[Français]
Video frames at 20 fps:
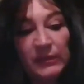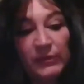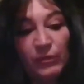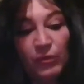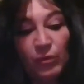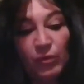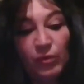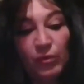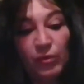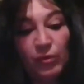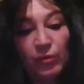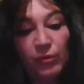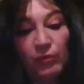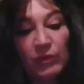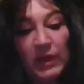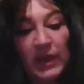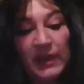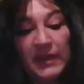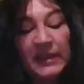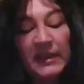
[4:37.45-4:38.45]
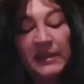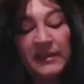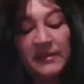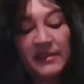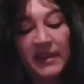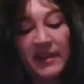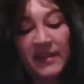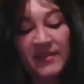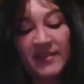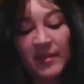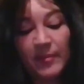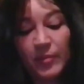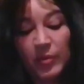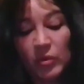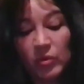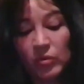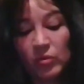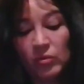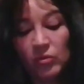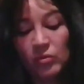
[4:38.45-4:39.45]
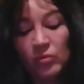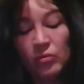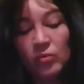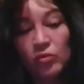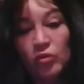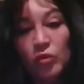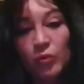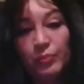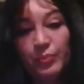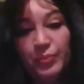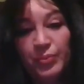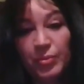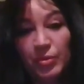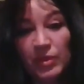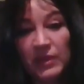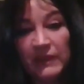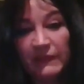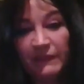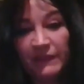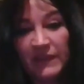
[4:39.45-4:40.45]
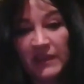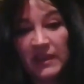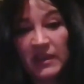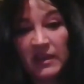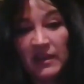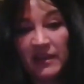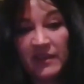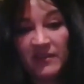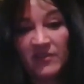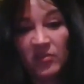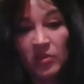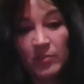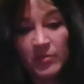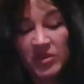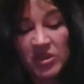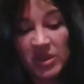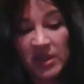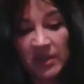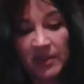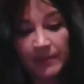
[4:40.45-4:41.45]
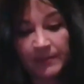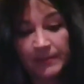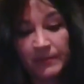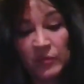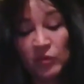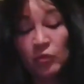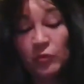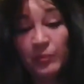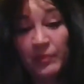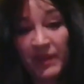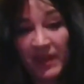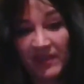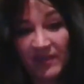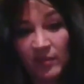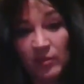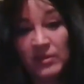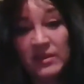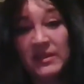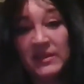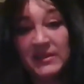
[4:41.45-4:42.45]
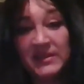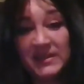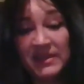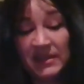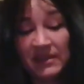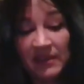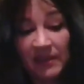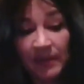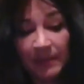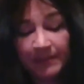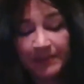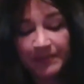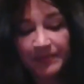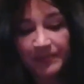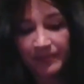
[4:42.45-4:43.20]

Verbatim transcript: Donc voilà, il est très important de purifier les objets d'une personne décédée